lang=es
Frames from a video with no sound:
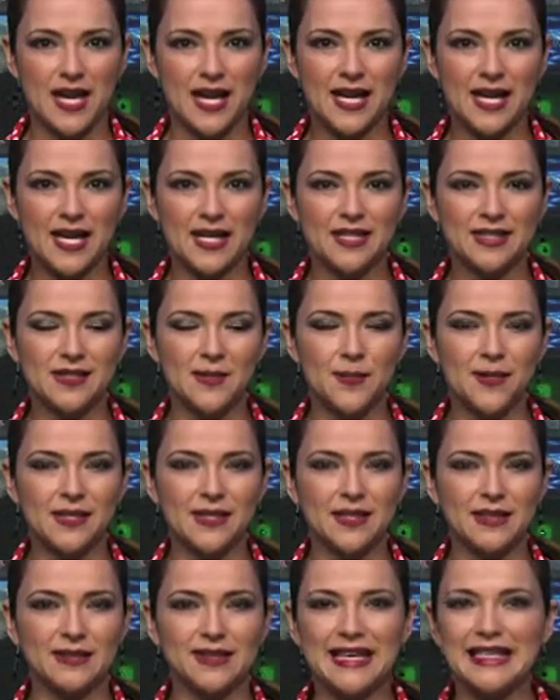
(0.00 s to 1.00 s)
en la que se
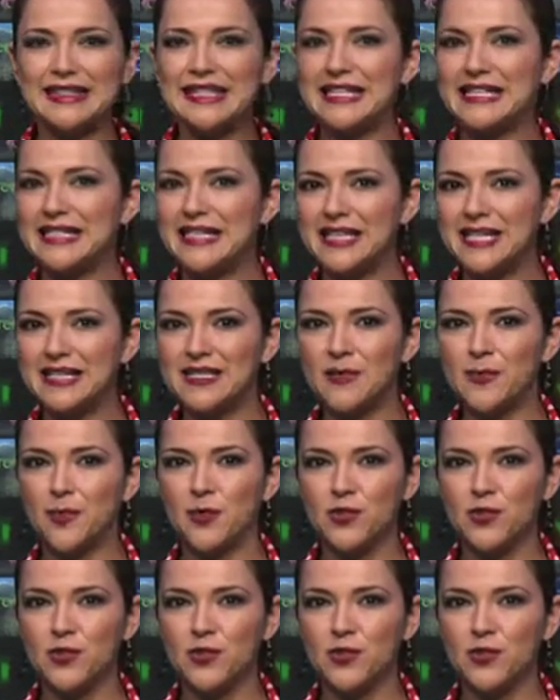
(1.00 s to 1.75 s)
presentan decenas de